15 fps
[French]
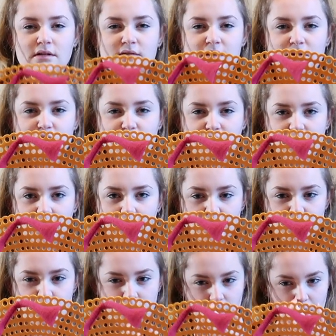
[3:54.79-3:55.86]
Ça suffit
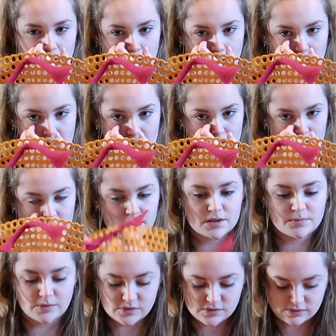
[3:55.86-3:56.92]
largement. Je
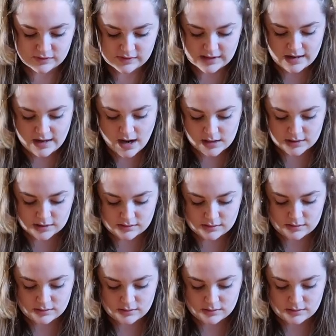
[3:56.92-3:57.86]
pense que c'est large, hein